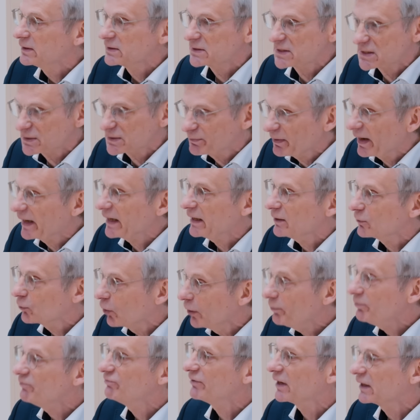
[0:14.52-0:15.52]
zwei
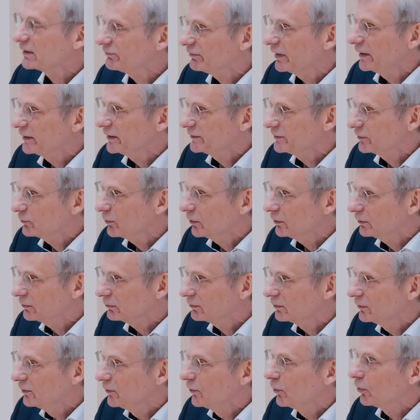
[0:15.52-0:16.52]
Gruppenvergewaltigungen
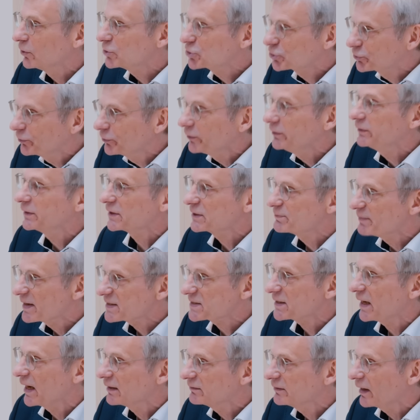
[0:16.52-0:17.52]
und stündlich
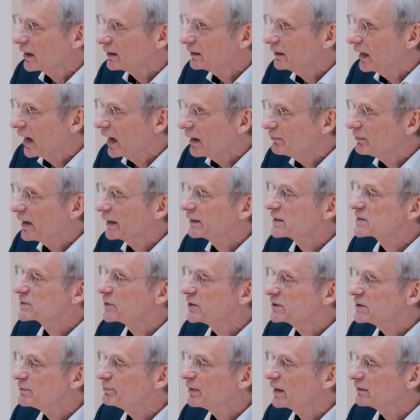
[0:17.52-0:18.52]
Messerattacken haben. Eine
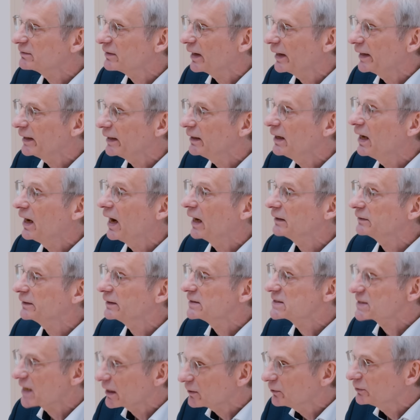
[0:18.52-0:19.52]
solche Partei hat
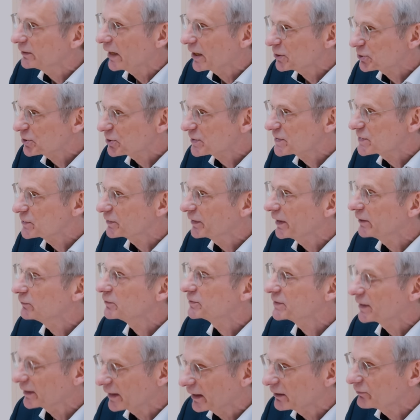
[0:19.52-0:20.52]
in Sack und Asche zu gehen
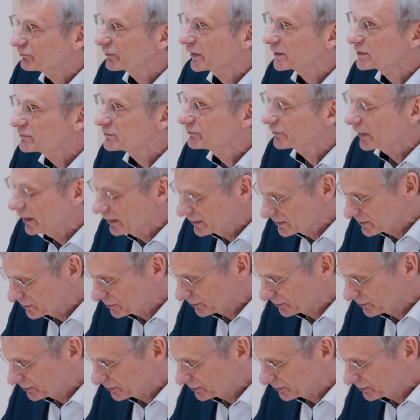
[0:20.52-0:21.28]
und hier keine frechen Fragen zu